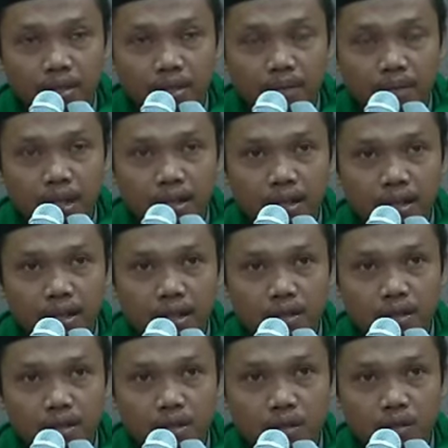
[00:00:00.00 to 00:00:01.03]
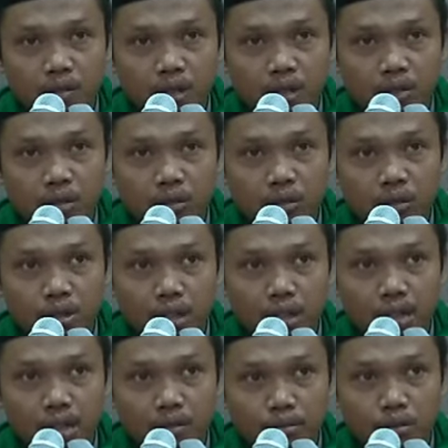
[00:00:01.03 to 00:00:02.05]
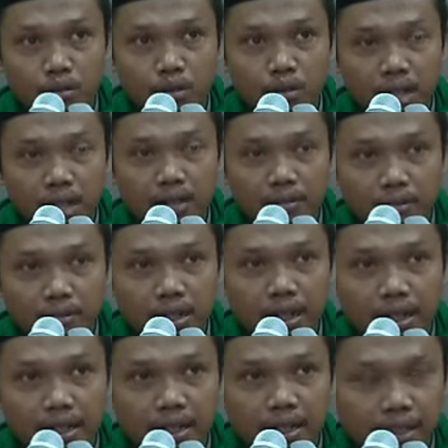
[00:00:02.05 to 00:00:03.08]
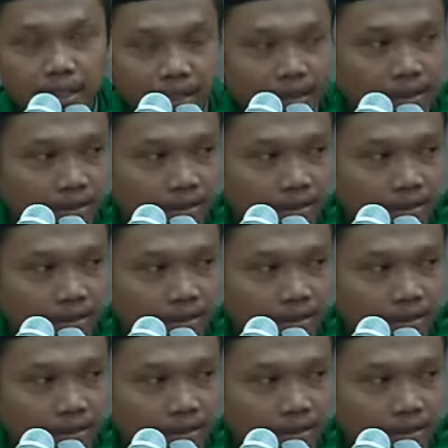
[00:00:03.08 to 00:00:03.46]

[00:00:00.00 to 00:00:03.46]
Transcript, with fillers: pada sesuatu yang bukan milik.